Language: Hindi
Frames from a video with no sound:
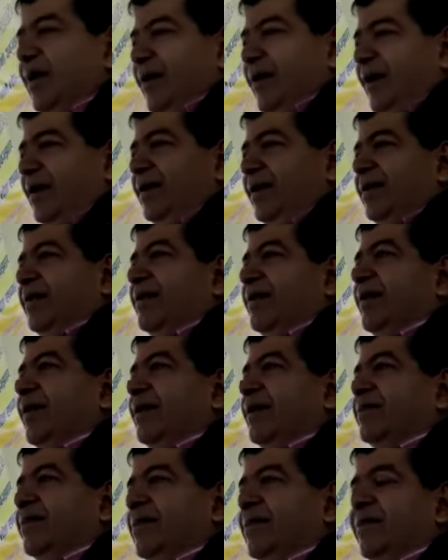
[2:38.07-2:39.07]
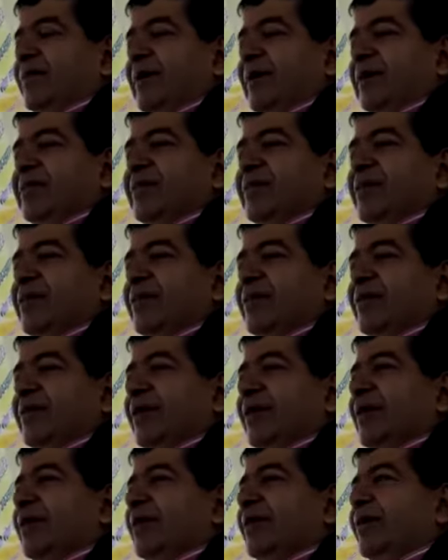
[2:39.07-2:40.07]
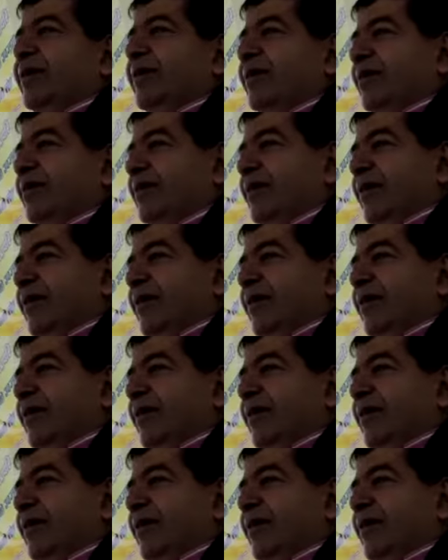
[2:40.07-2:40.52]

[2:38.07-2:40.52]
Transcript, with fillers: लगाते थे आजकल फैशन हो गया कि